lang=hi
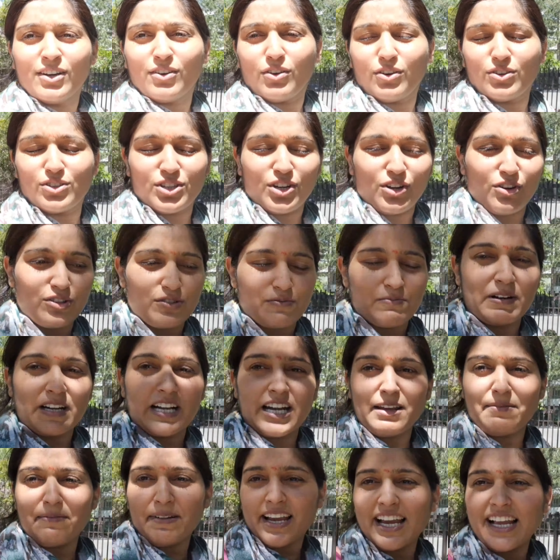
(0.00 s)
कुछ ना कुछ
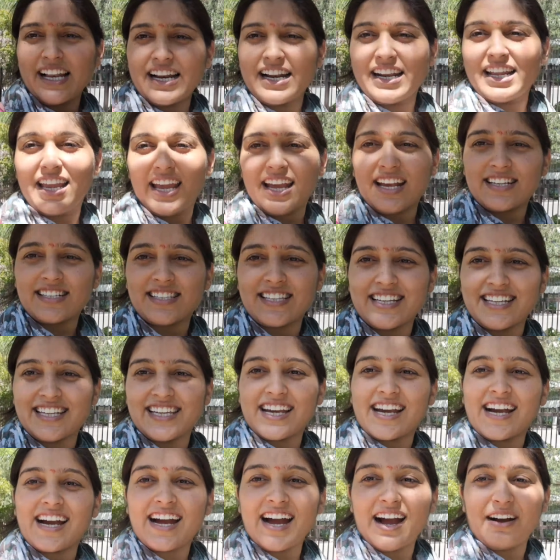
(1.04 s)
मिट्टी में खेल रही है इस
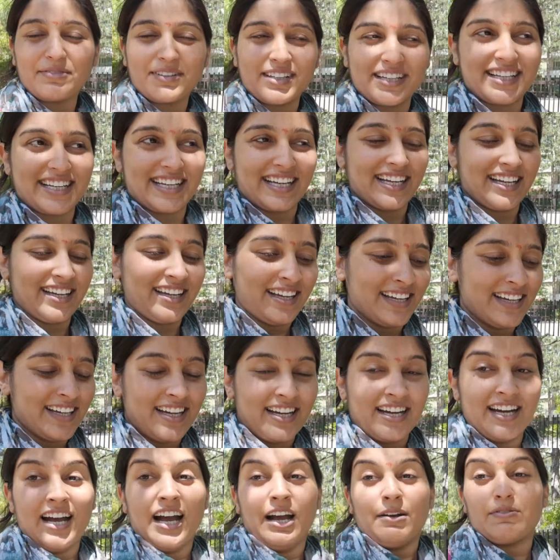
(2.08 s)
तरीके का काम कर रही है
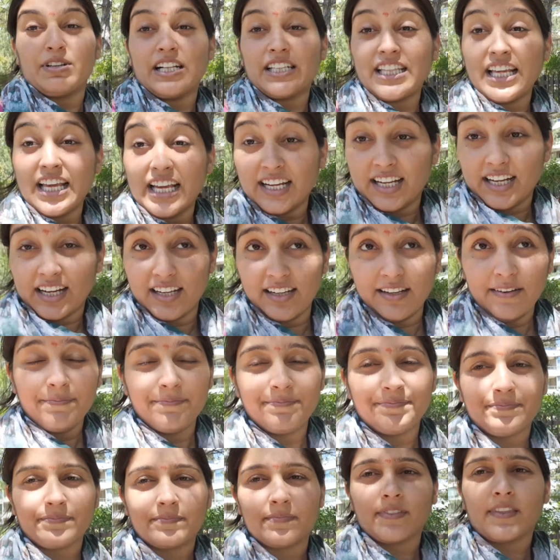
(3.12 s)
चलते हैं घर
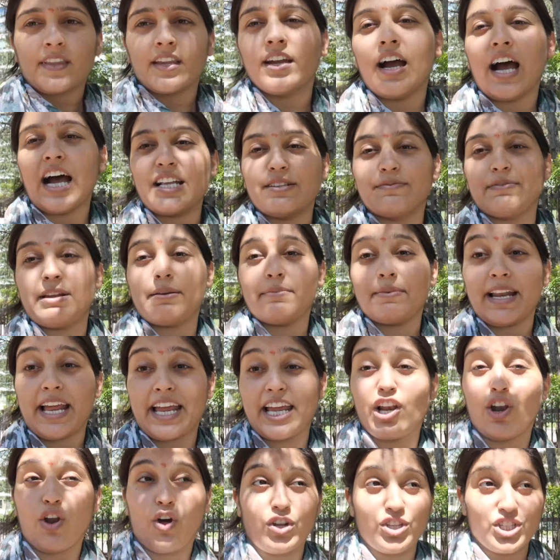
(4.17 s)
आज मैंने बनाई
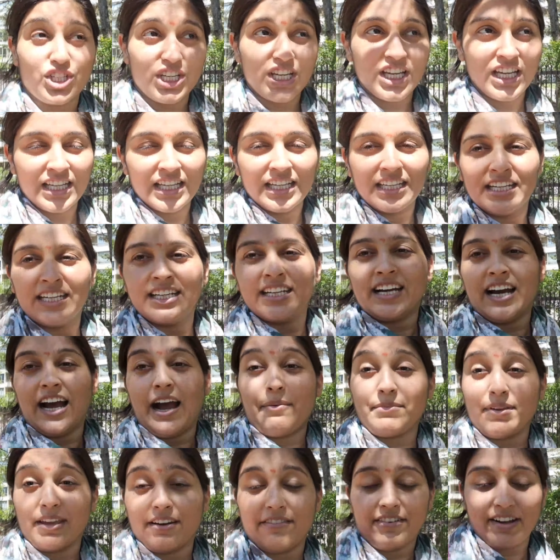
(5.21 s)
है लॉन्जी
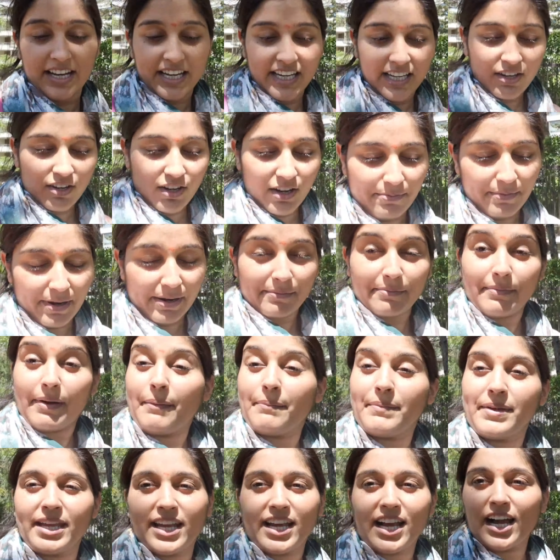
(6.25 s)
अमिया वाली और
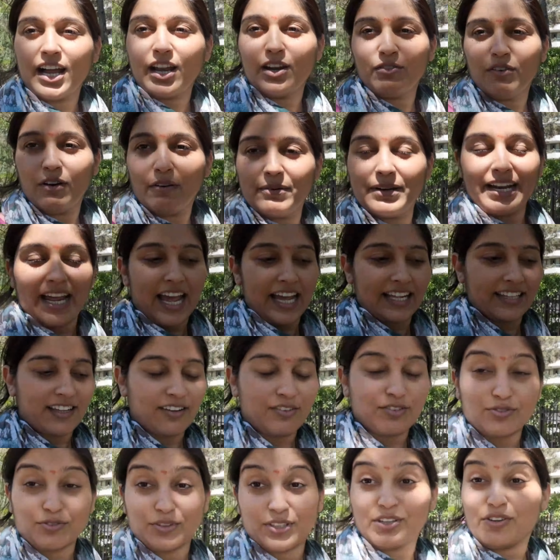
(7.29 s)
अमिया का हलवा बनाया था
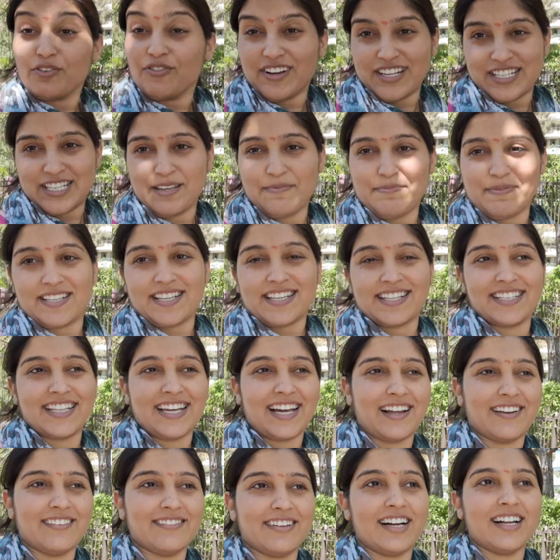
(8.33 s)
उस वरी को वैसे ही पसंद है
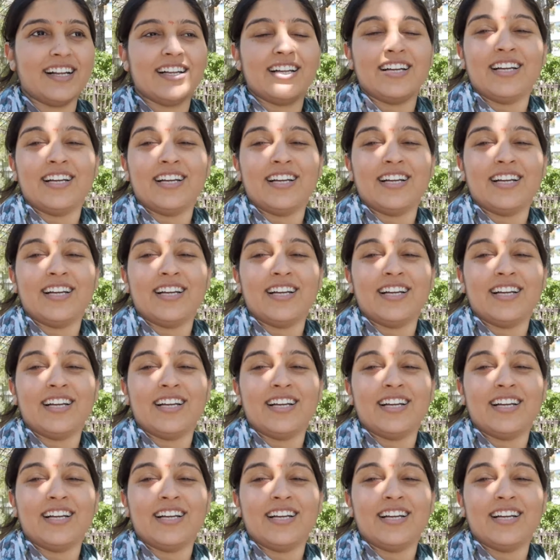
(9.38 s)
हलवा